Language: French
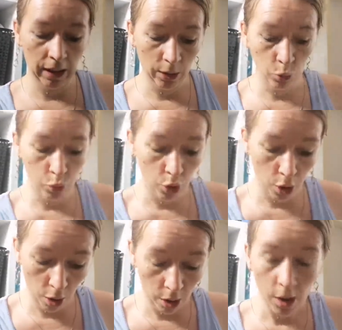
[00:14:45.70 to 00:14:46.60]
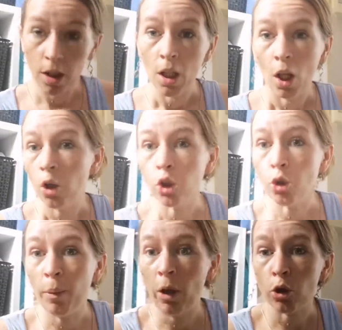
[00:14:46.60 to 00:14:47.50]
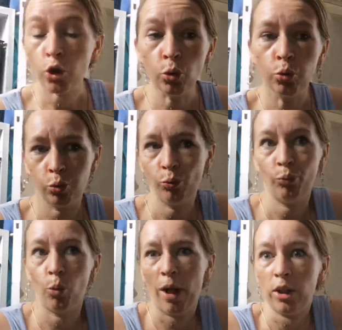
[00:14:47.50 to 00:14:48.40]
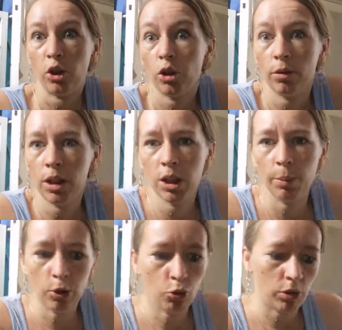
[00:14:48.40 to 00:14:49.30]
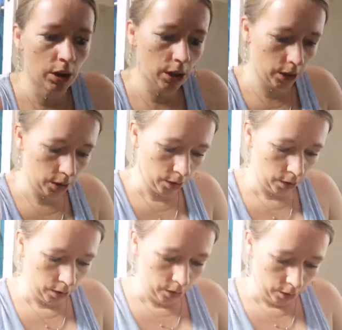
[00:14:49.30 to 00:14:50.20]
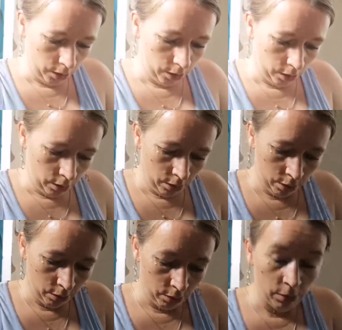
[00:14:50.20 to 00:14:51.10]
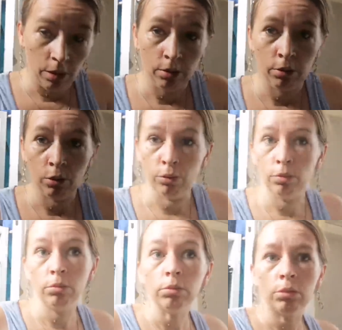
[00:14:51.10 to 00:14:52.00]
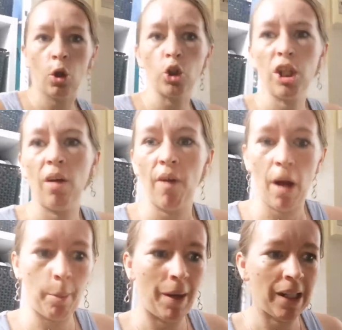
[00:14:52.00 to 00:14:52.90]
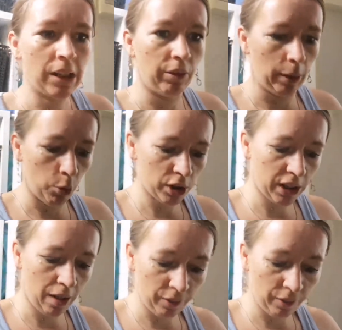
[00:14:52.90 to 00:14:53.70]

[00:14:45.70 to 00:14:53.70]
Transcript: et les couleurs, je mélange tout, mon linge, et j'ai pas de soucis. Euh, euh, quand je lave à part, c'est vraiment que c'est